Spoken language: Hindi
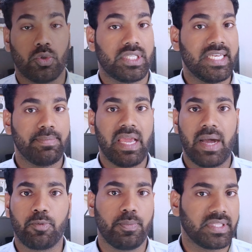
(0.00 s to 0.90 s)
तो चलिए मैं
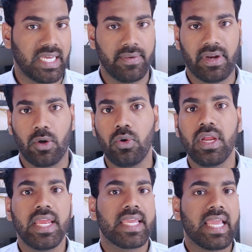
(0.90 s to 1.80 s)
आपको बताने वाला हूँ
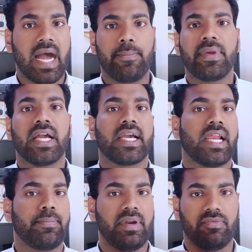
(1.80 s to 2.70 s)
कि आप भी अगर
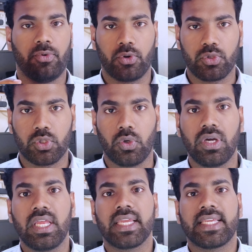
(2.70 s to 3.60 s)
अपने फोटोज को
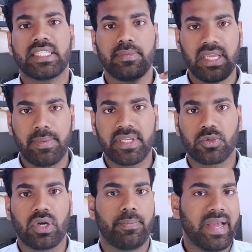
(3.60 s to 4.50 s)
किसी भी इमेज
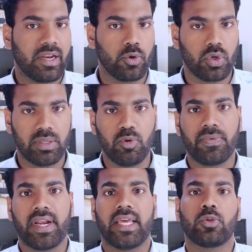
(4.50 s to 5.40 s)
को अगर बैकग्राउंड को रिमूव
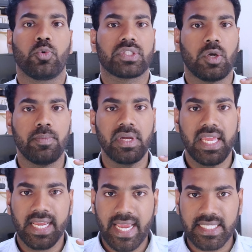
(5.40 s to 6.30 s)
करना है तो उसको हम
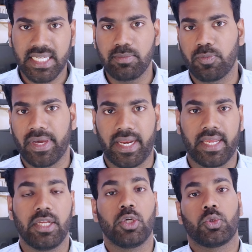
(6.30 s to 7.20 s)
कैसे रिमूव करेंगे
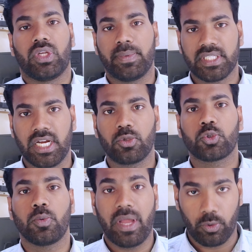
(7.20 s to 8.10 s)
तो नमस्कार
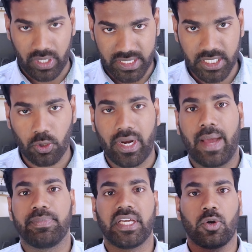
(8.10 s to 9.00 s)
दोस्तों मैं हूं रंजन और
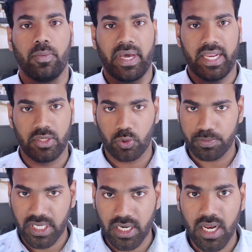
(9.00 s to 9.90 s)
आप देख रहे हो हमारा यूट्यूब
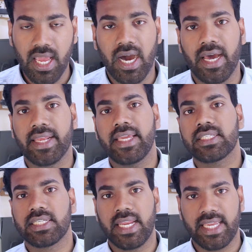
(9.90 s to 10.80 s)
चैनल आर के
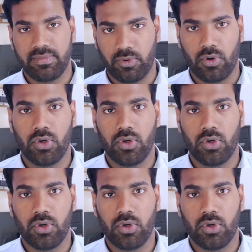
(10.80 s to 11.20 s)
एस टेक इन्फो